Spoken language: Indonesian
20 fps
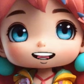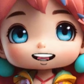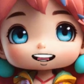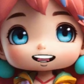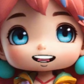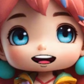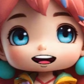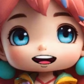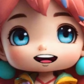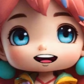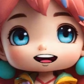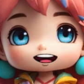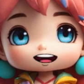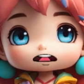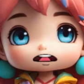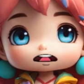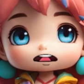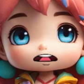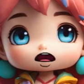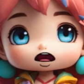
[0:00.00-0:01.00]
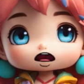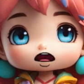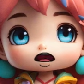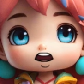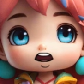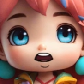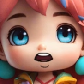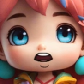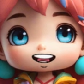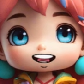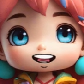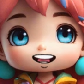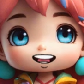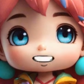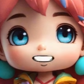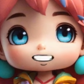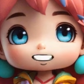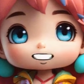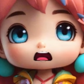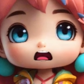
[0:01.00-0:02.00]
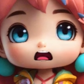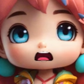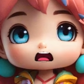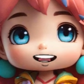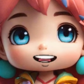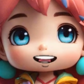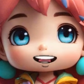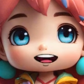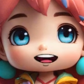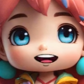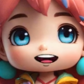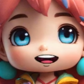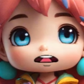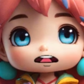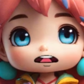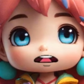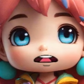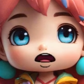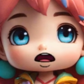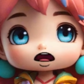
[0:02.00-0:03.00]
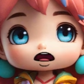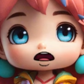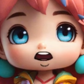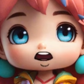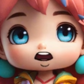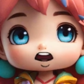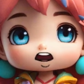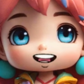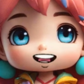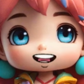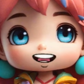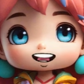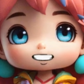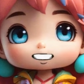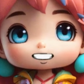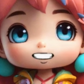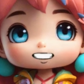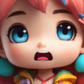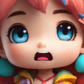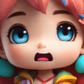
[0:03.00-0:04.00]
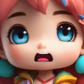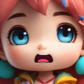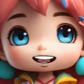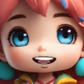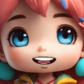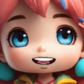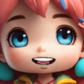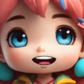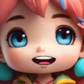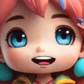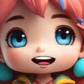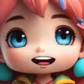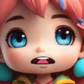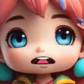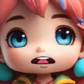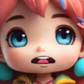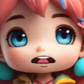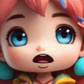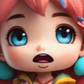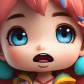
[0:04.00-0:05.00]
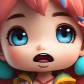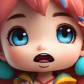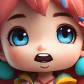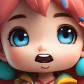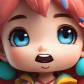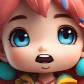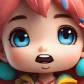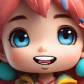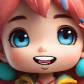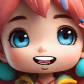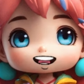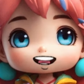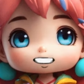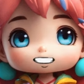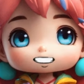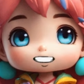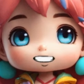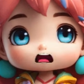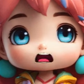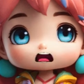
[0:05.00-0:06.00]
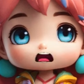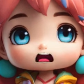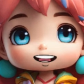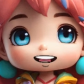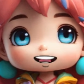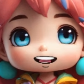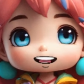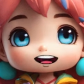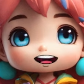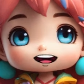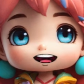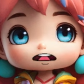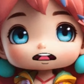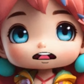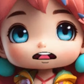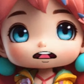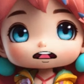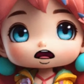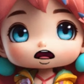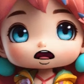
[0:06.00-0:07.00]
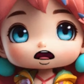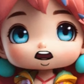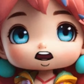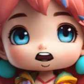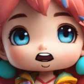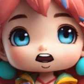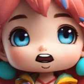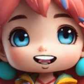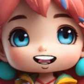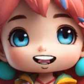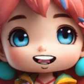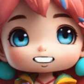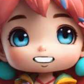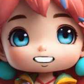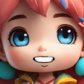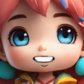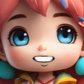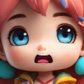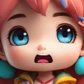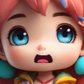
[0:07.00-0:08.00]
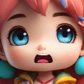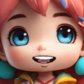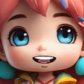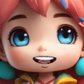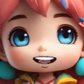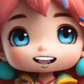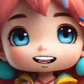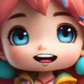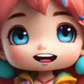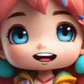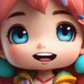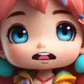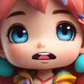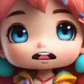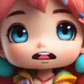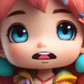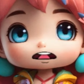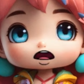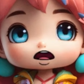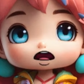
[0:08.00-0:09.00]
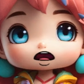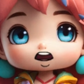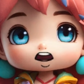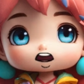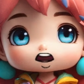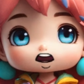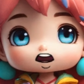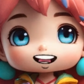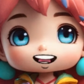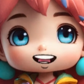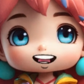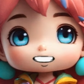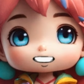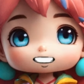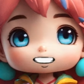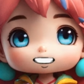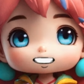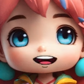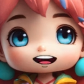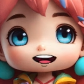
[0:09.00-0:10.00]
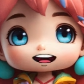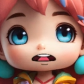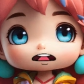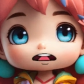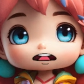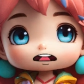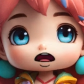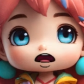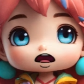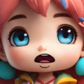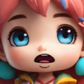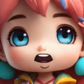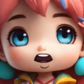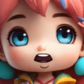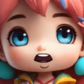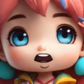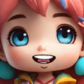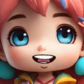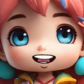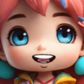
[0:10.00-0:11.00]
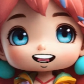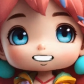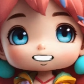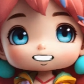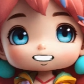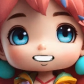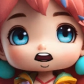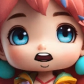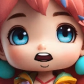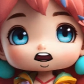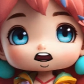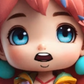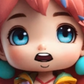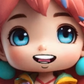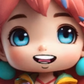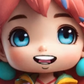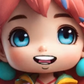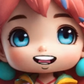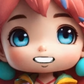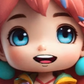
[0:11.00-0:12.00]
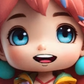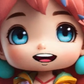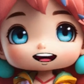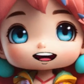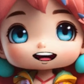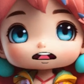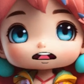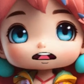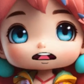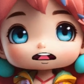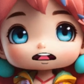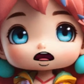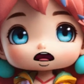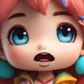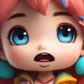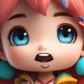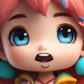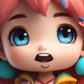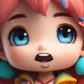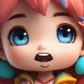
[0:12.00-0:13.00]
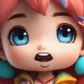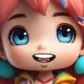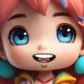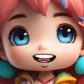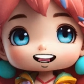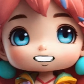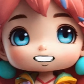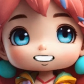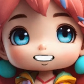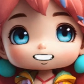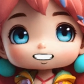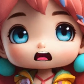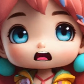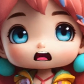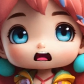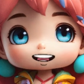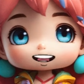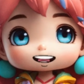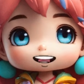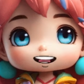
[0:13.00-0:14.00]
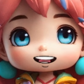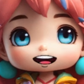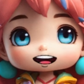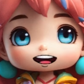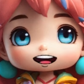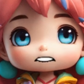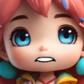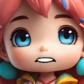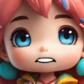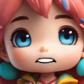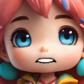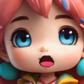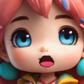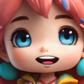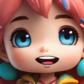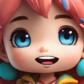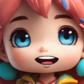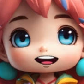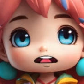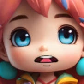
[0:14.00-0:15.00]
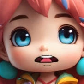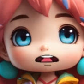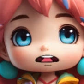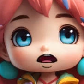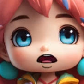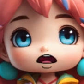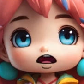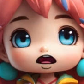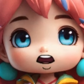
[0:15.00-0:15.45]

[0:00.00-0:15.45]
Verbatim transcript: Kemudian dia melihat kalau Kina sudah tertidur, Ezra berkata dengan sedih, dasar Kina nyebelin, malah mempermainkan aku. Kina yang berpura-pura tidur tidak bisa menahan tawanya, Pev. Ha, ha, ha,